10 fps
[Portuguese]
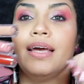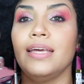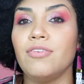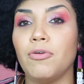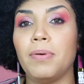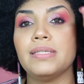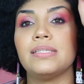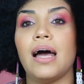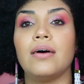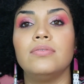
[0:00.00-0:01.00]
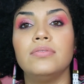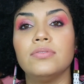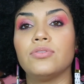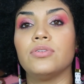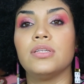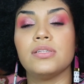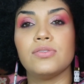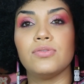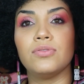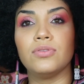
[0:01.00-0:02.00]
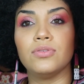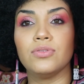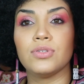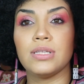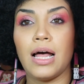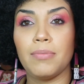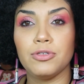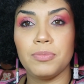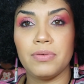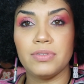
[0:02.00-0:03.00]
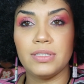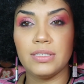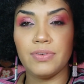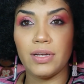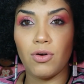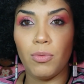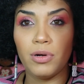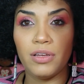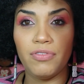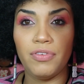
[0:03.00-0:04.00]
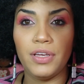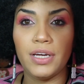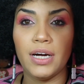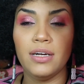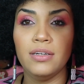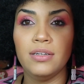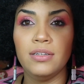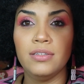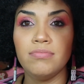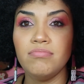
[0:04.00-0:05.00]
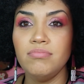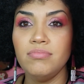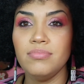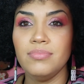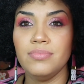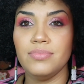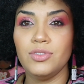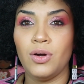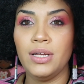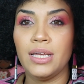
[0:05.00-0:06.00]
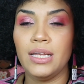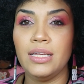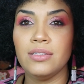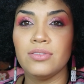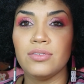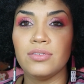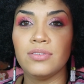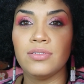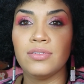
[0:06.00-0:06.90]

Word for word: E eu vou passar todas no, nos lábios pra vocês verem como que fica. Olha que lindo!